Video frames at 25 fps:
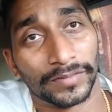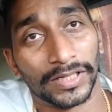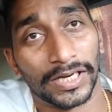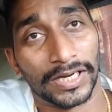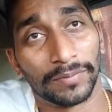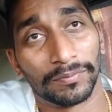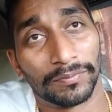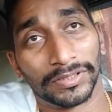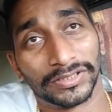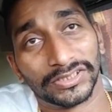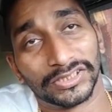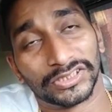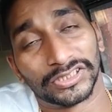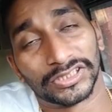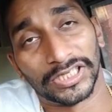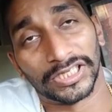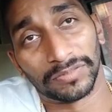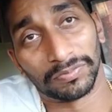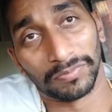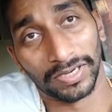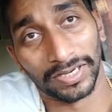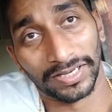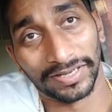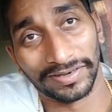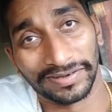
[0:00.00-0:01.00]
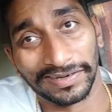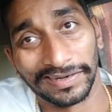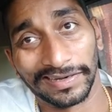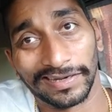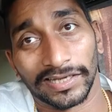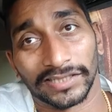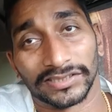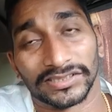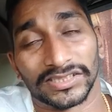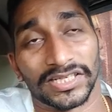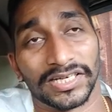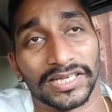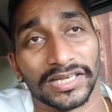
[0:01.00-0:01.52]
అండ్ మెజిస్ట్రేట్ మళ్ళీ
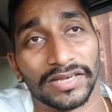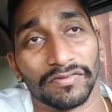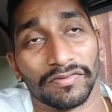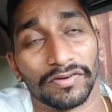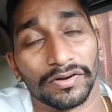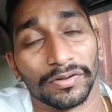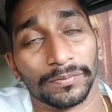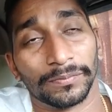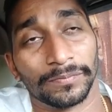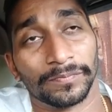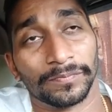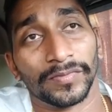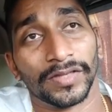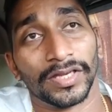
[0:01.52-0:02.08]
రీకస్టడీ ఇవ్వడం